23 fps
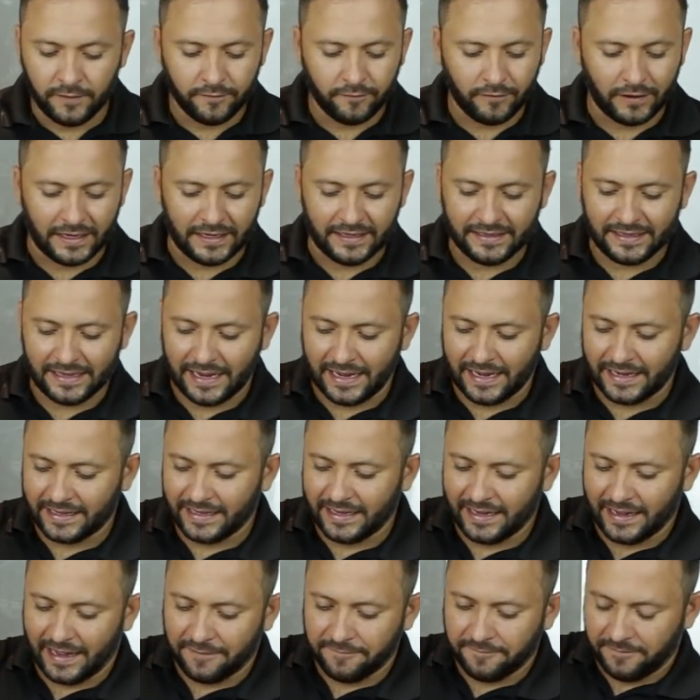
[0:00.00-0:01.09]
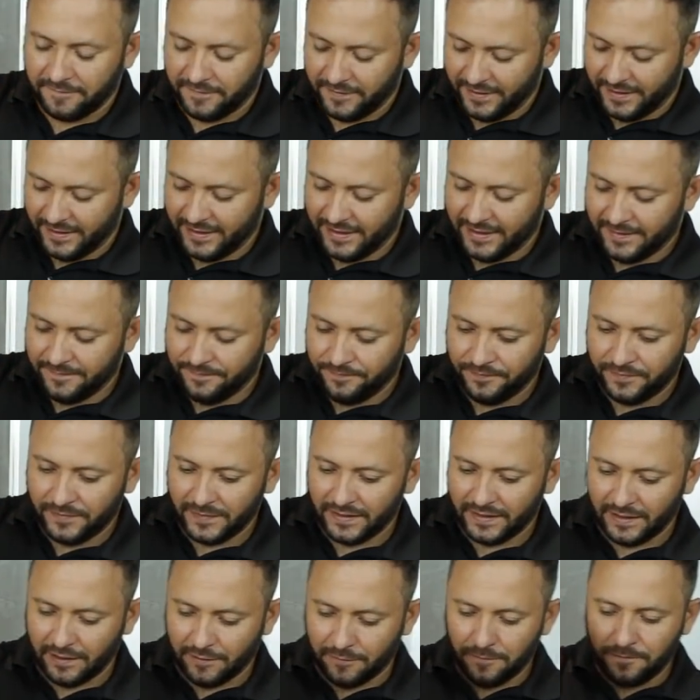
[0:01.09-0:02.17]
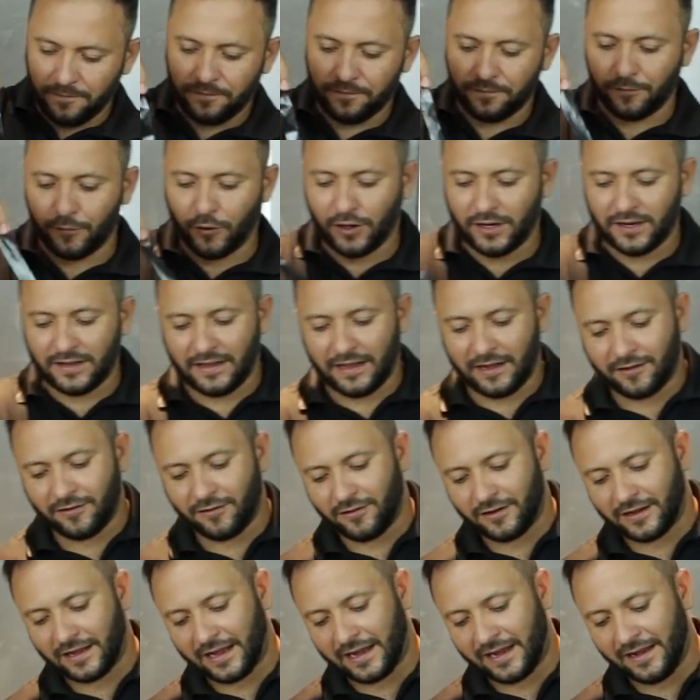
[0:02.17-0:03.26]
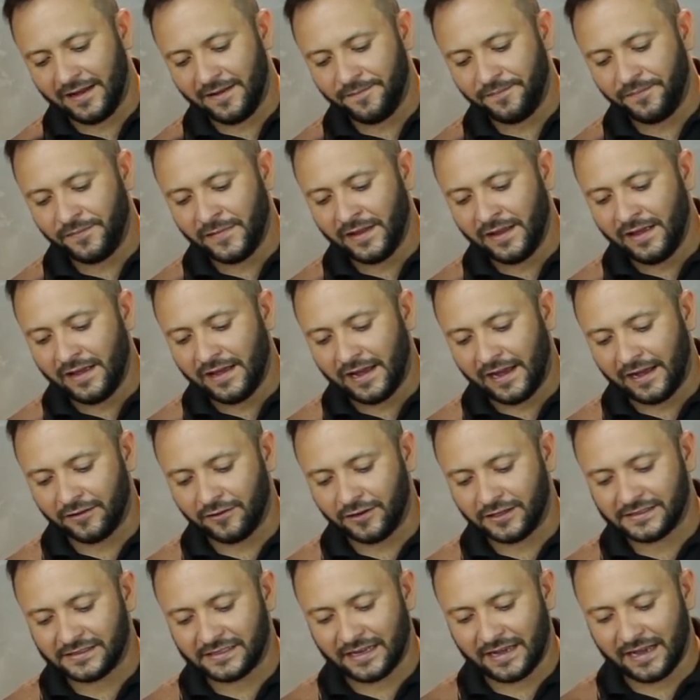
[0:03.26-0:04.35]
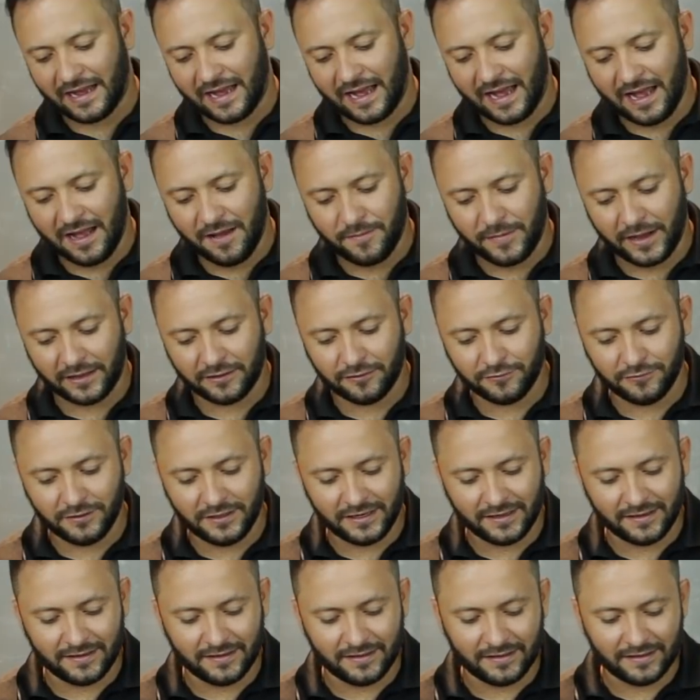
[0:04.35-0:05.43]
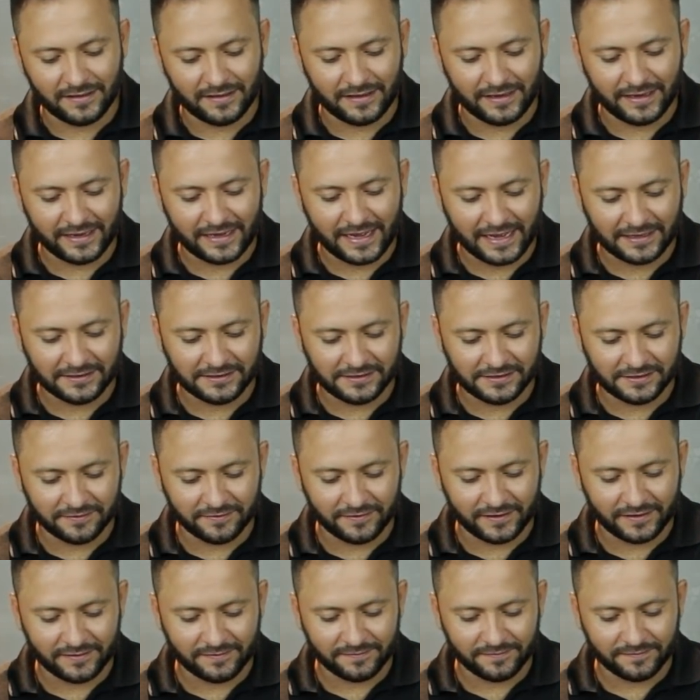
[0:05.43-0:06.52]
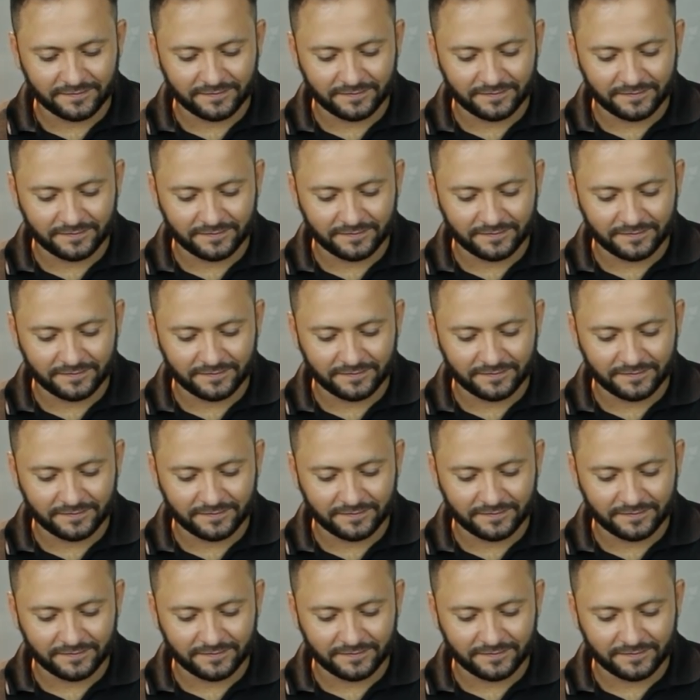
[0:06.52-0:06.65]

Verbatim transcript: Vou alinhar aqui a viga. Então, bora lá colocar a nossa armadura negativa.